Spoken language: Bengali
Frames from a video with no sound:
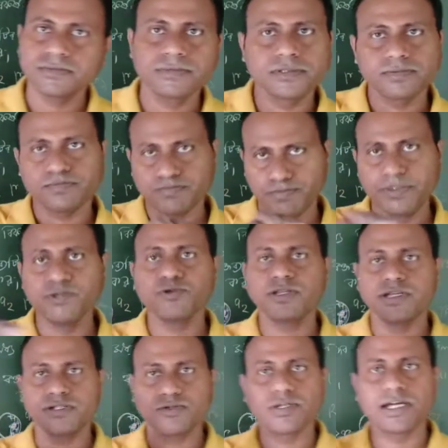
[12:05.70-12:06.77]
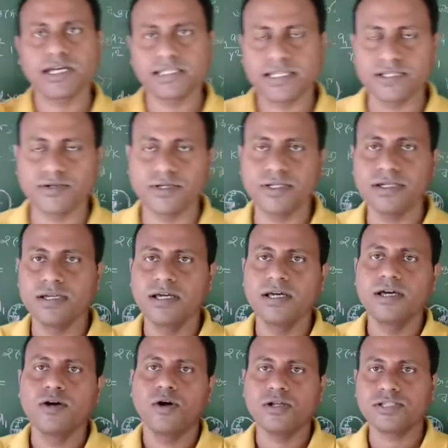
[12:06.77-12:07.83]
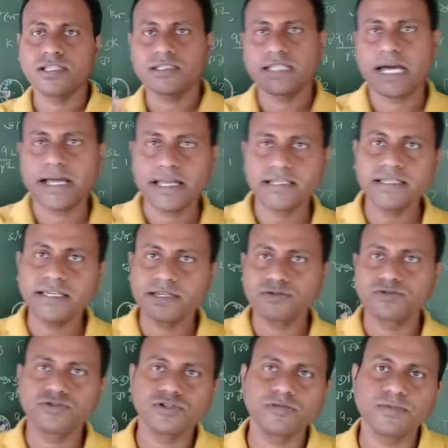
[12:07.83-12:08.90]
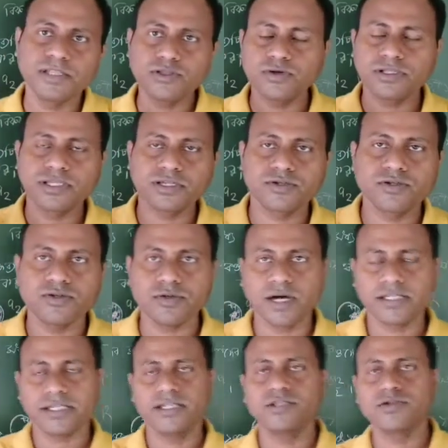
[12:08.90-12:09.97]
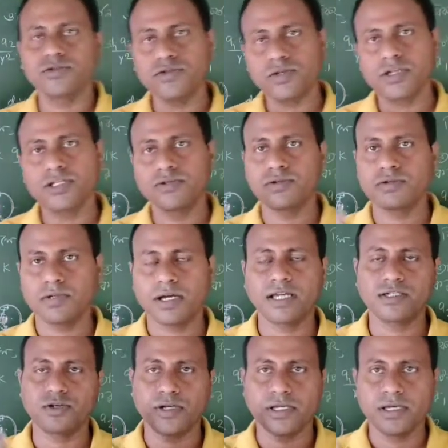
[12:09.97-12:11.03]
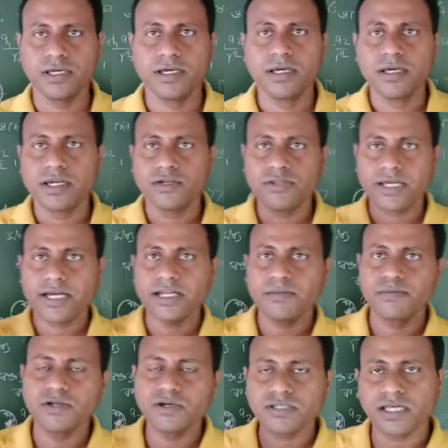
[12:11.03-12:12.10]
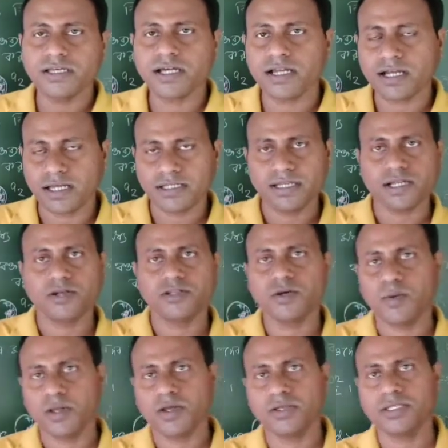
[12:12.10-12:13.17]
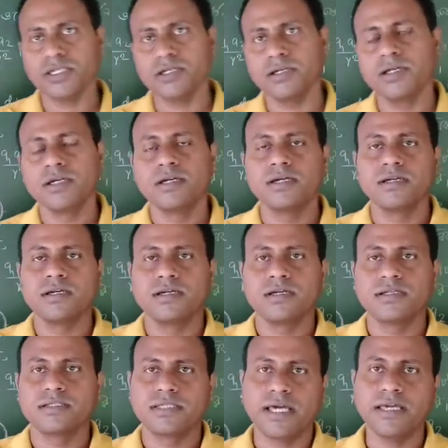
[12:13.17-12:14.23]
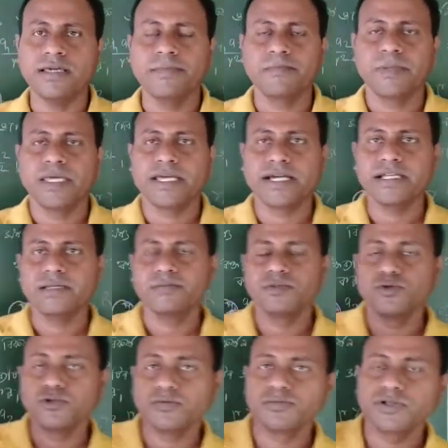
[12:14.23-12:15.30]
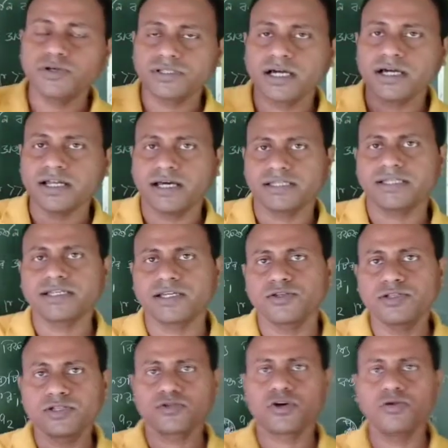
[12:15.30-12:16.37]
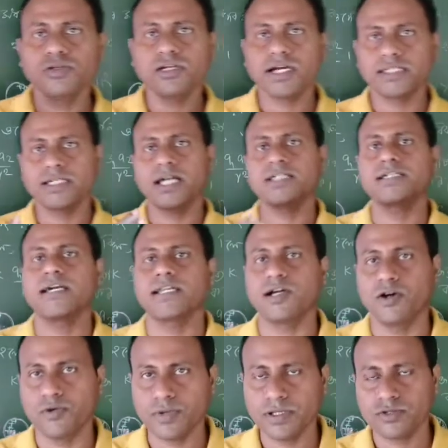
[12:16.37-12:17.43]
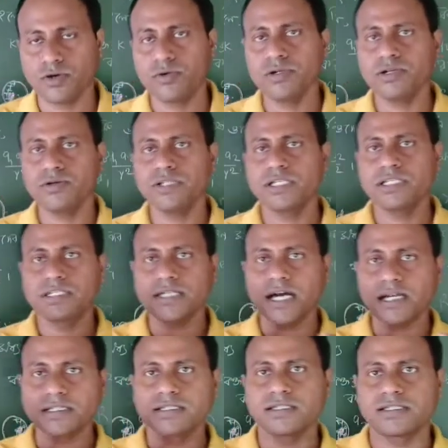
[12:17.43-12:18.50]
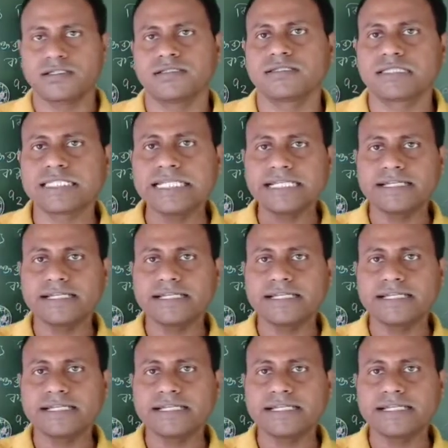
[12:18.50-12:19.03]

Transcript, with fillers: বিন্দু আধান তো লেখা থাকছে ওখানে অর্থাৎ দেখা যাচ্ছে এই সূত্রটি বিন্দু আধানের জন্য আধানের জন্য কিন্তু কাজ করে কিন্তু এখানে বৃহৎ আধার আধানের কথা বলা আছে তাই এখানে দুটি বৃহৎ আকার আধানকে যদি যখনই কাছাকাছি আনা হবে তখনই ওদের চার্জের সেন্টার